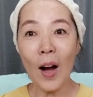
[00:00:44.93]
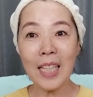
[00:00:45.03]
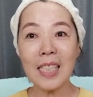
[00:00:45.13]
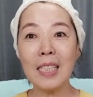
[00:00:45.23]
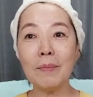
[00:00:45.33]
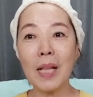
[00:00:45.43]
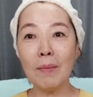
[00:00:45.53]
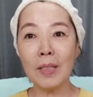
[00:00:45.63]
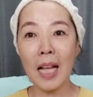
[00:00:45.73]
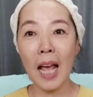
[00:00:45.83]
어, 화진님
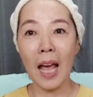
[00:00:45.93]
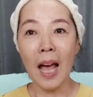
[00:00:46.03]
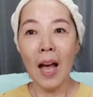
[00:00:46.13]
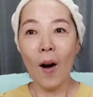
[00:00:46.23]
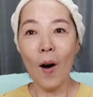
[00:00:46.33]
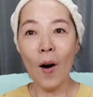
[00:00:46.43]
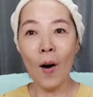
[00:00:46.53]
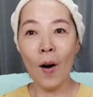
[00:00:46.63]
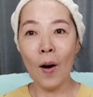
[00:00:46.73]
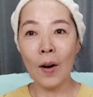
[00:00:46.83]
때문에
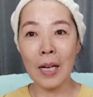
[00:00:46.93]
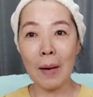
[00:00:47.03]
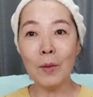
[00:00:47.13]
어,